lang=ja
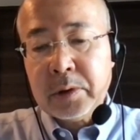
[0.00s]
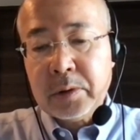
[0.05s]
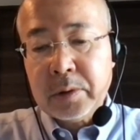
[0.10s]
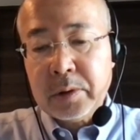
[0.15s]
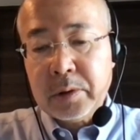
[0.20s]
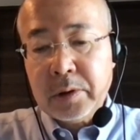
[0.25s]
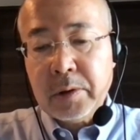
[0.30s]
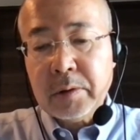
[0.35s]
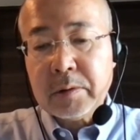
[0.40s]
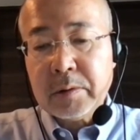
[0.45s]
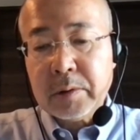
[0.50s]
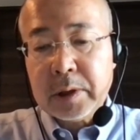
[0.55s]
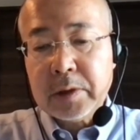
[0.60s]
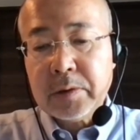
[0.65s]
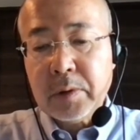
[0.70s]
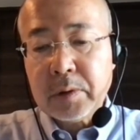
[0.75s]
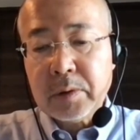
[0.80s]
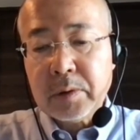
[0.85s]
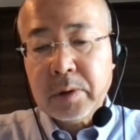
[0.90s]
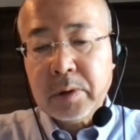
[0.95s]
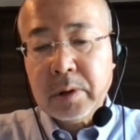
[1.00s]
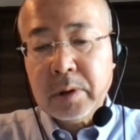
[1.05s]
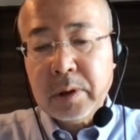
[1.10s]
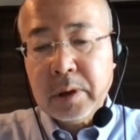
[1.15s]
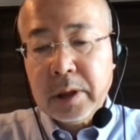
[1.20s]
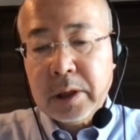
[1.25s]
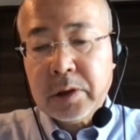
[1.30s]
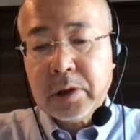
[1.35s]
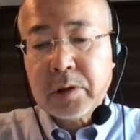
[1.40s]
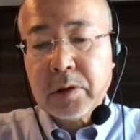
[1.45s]
強く帰
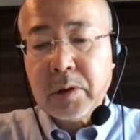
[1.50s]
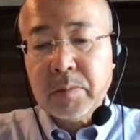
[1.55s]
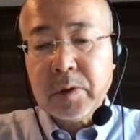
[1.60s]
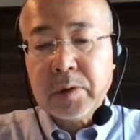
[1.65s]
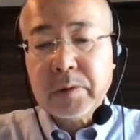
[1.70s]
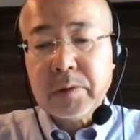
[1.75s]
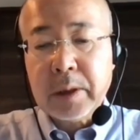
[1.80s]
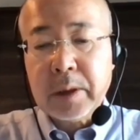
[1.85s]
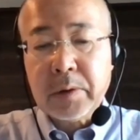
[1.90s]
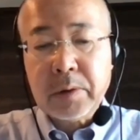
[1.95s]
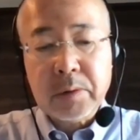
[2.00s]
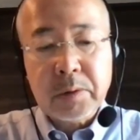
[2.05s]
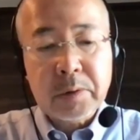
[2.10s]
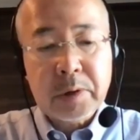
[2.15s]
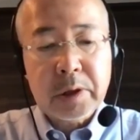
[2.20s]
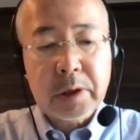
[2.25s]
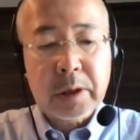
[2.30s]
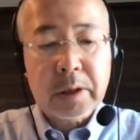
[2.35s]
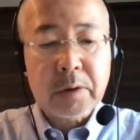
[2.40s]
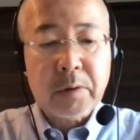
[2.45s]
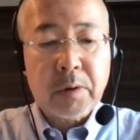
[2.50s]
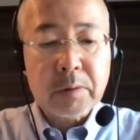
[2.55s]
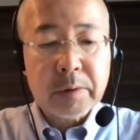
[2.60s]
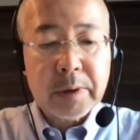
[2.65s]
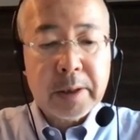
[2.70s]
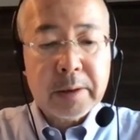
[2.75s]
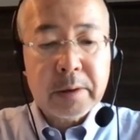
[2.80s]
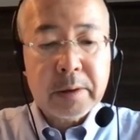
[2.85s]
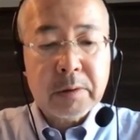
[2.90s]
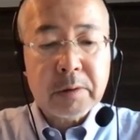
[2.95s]
属意識を持つのは、このうち国
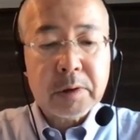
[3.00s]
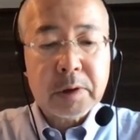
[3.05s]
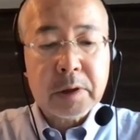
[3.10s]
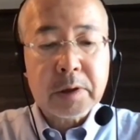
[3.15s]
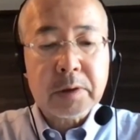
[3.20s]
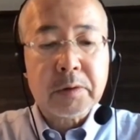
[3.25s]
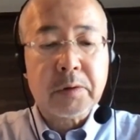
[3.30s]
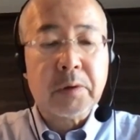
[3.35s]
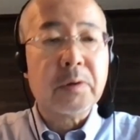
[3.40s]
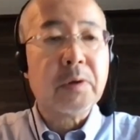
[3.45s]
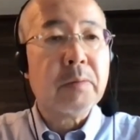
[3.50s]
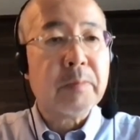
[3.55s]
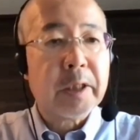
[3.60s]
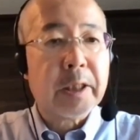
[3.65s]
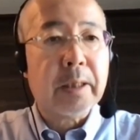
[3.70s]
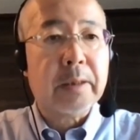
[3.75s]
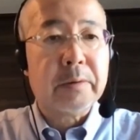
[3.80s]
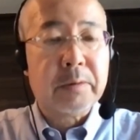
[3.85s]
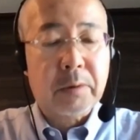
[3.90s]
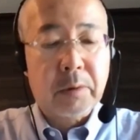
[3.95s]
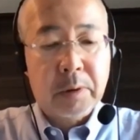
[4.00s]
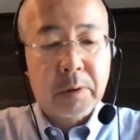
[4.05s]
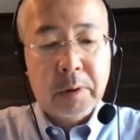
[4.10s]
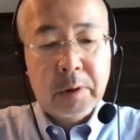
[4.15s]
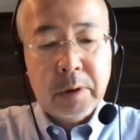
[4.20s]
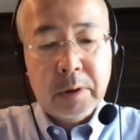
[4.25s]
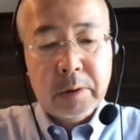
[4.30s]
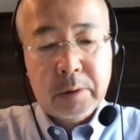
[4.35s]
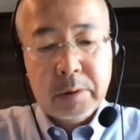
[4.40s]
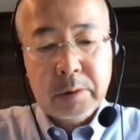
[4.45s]
連による秩序のみであると。
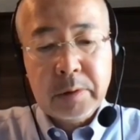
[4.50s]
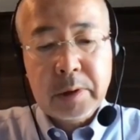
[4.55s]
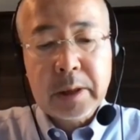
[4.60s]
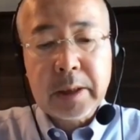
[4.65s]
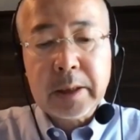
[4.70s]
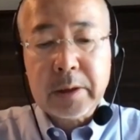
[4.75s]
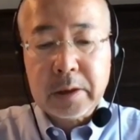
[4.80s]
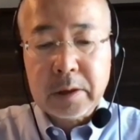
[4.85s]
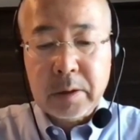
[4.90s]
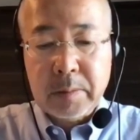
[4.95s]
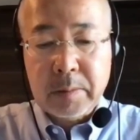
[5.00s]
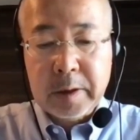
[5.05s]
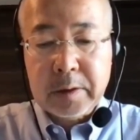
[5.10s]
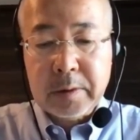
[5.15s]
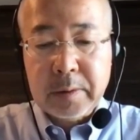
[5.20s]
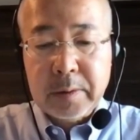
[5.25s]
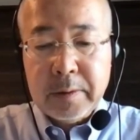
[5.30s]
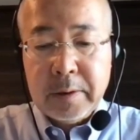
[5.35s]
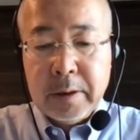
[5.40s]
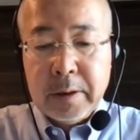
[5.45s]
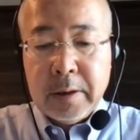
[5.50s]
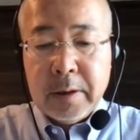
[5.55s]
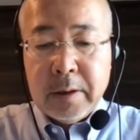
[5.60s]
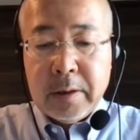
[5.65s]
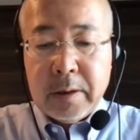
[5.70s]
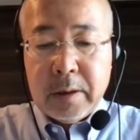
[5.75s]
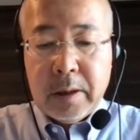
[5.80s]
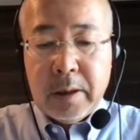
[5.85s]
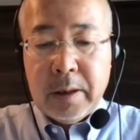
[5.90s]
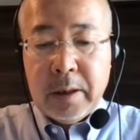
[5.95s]
いう言い方してます。
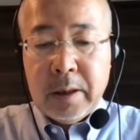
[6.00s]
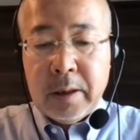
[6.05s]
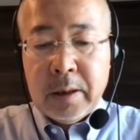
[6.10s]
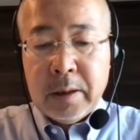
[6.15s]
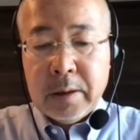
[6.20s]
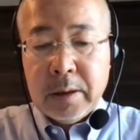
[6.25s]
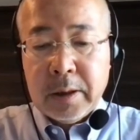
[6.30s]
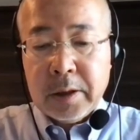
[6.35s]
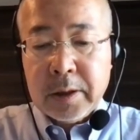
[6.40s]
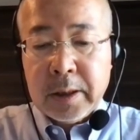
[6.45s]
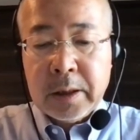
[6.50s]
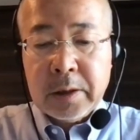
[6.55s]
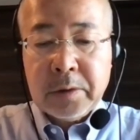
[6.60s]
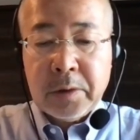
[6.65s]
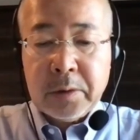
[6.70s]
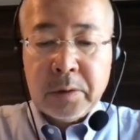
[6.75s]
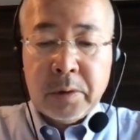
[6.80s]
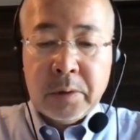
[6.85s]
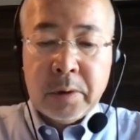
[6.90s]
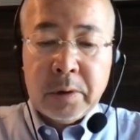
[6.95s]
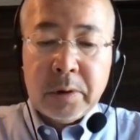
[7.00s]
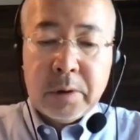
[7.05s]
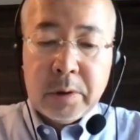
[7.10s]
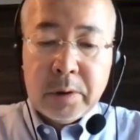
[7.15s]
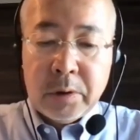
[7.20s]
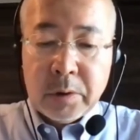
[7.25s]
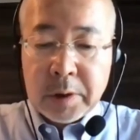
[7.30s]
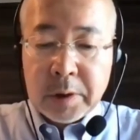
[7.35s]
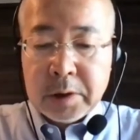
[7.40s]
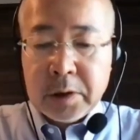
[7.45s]
で、確かに楊
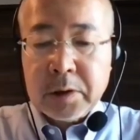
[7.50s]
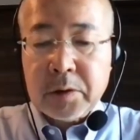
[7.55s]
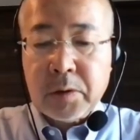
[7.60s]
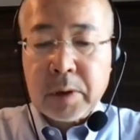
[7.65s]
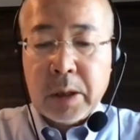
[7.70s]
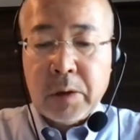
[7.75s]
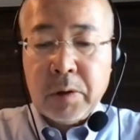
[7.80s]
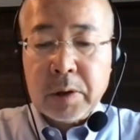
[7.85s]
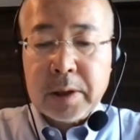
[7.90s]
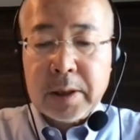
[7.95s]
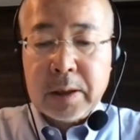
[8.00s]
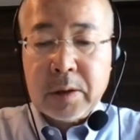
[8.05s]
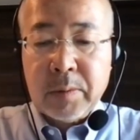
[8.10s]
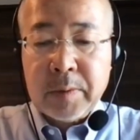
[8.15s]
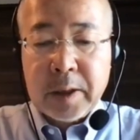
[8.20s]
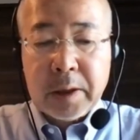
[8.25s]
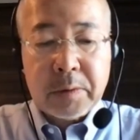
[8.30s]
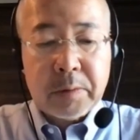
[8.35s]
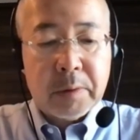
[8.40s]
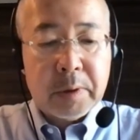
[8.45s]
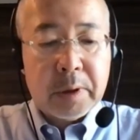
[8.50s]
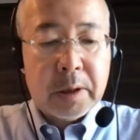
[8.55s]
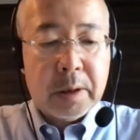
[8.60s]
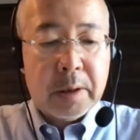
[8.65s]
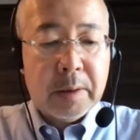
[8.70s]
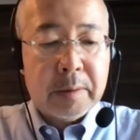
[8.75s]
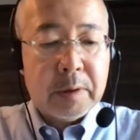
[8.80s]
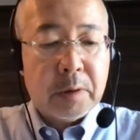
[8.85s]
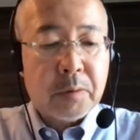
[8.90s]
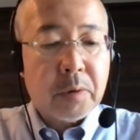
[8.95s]
潔チとか王毅が述べた通り、
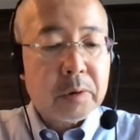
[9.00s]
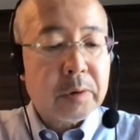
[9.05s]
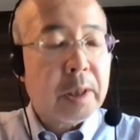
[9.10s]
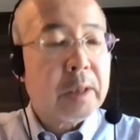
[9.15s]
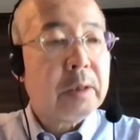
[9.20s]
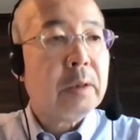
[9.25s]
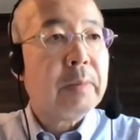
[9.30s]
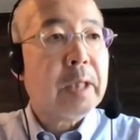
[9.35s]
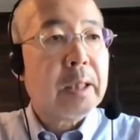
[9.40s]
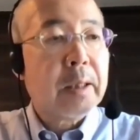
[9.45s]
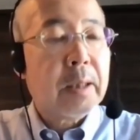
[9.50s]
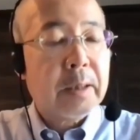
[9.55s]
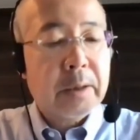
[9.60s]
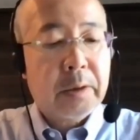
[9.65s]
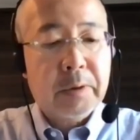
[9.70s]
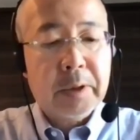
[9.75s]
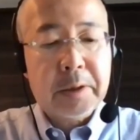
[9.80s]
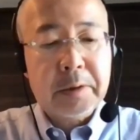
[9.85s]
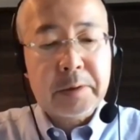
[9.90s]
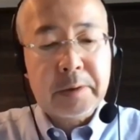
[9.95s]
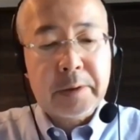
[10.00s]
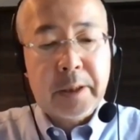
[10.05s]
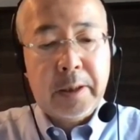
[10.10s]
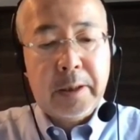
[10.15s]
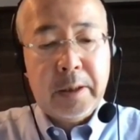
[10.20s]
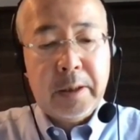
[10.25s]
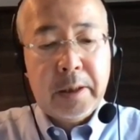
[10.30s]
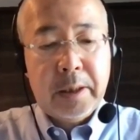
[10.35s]
国連の場ではですね、